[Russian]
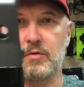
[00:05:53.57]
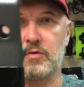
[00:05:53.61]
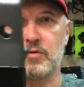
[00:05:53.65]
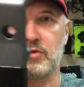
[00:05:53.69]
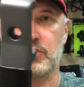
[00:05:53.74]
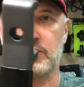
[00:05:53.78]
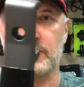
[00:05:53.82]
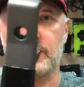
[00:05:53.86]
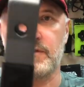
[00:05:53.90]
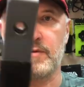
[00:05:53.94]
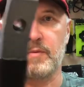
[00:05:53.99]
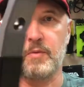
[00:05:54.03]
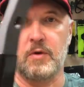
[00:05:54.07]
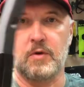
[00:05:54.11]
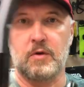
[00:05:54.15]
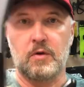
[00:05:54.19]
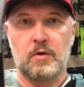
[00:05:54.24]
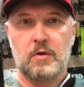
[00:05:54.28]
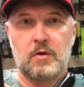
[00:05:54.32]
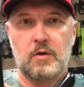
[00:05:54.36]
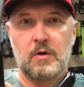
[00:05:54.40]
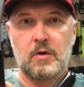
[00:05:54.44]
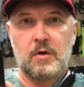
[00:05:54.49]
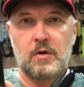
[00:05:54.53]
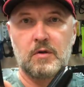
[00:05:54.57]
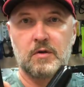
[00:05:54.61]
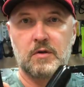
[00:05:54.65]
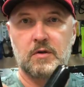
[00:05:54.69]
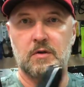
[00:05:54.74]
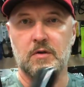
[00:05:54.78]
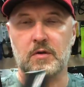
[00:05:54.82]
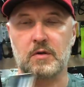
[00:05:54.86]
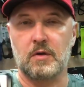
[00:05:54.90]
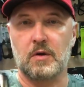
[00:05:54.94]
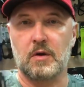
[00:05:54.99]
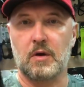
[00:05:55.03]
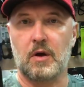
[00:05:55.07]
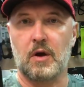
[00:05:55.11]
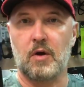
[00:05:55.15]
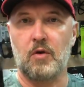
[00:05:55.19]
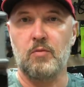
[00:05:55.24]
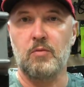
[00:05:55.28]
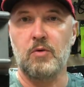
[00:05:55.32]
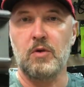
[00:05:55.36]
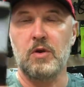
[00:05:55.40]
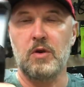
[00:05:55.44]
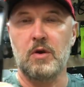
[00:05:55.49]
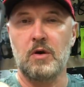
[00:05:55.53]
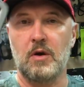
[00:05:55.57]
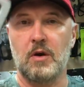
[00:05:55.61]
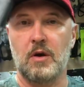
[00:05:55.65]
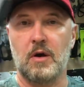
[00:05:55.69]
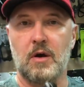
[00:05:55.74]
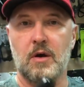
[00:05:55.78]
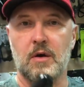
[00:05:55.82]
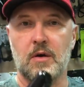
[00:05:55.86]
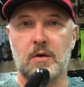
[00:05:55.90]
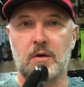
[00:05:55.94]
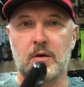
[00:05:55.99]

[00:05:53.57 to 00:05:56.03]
тоже выполнены из алюминия,